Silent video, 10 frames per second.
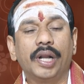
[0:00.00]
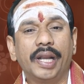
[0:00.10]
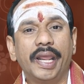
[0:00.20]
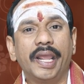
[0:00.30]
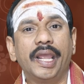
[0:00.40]

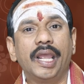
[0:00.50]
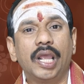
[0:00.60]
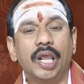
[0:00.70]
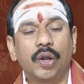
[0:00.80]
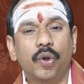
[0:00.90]
రే
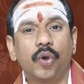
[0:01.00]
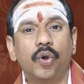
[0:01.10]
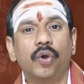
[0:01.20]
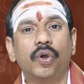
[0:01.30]
రో